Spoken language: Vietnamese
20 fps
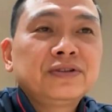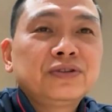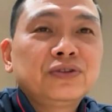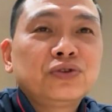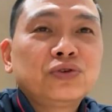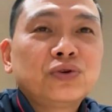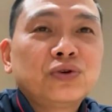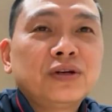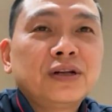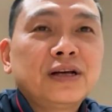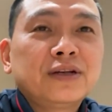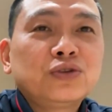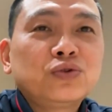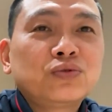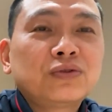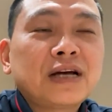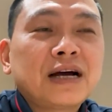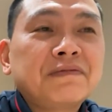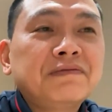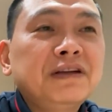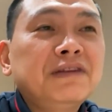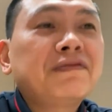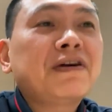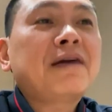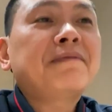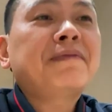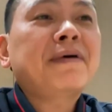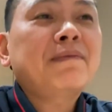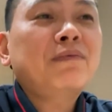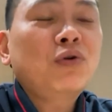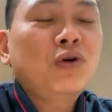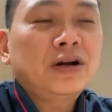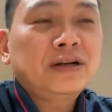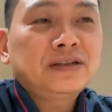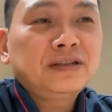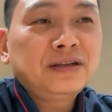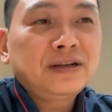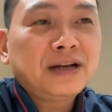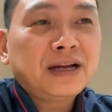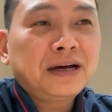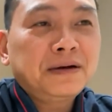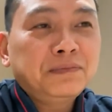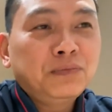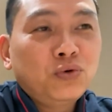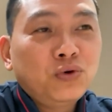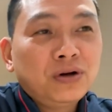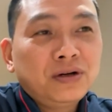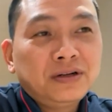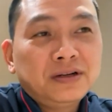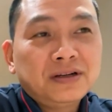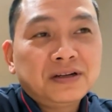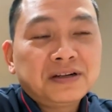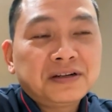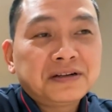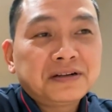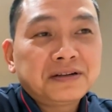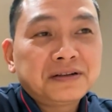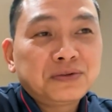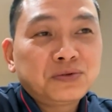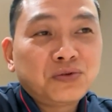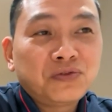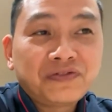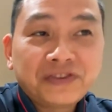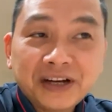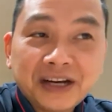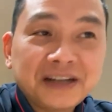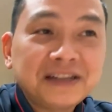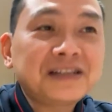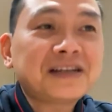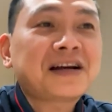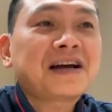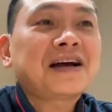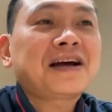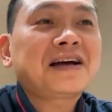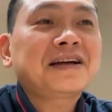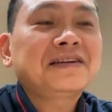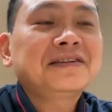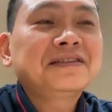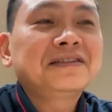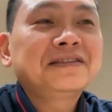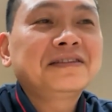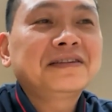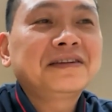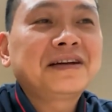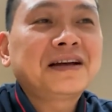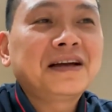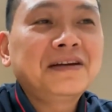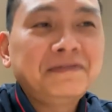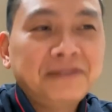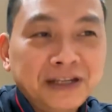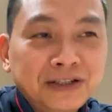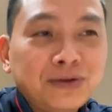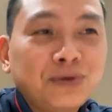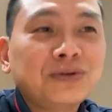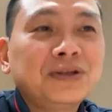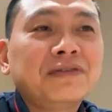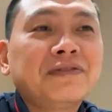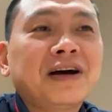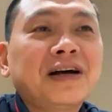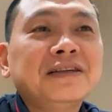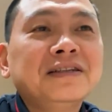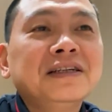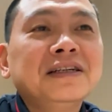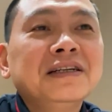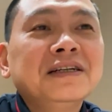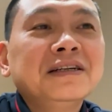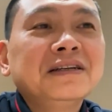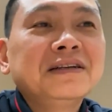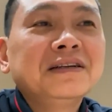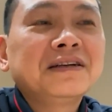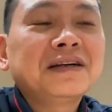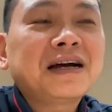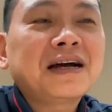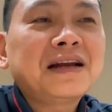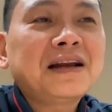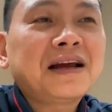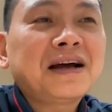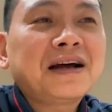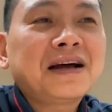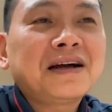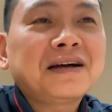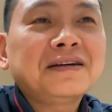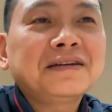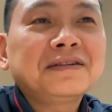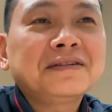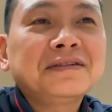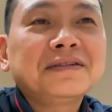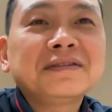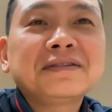rồi là chúng ta vi phạm pháp luật như là buôn thuốc phiện chẳng hạn. Đấy, ví dụ như vậy. Hay là